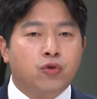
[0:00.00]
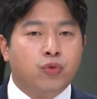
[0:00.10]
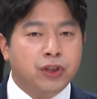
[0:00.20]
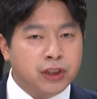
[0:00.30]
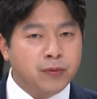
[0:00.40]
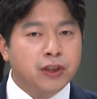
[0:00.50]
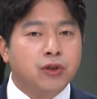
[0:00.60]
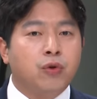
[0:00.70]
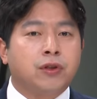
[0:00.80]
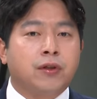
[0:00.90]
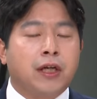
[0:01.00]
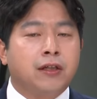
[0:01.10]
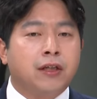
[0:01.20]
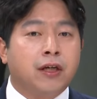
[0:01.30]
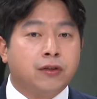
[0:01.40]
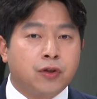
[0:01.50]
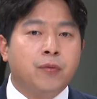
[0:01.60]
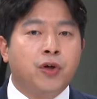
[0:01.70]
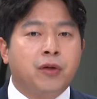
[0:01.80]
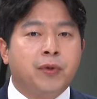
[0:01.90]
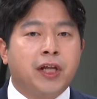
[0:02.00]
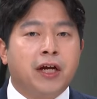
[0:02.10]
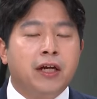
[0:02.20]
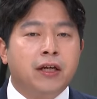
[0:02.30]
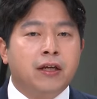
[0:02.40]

뒷짐을 지고 있었다는 게 그 설명입니다.